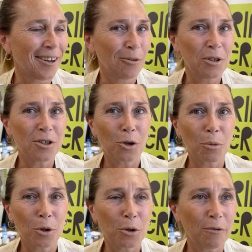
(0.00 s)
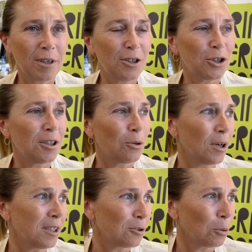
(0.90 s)
Quindi sono molto felice di
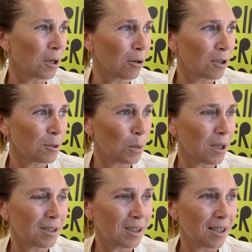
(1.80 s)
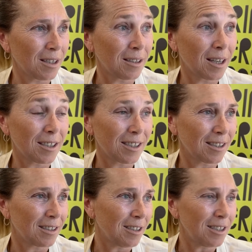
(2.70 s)
questo perché è un'esperienza
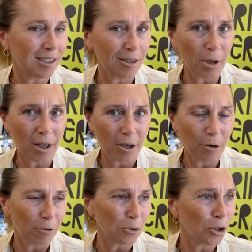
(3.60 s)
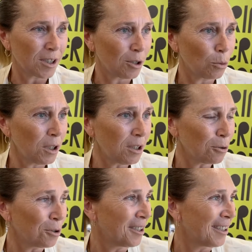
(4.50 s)
interessantissima che io avevo già seguito,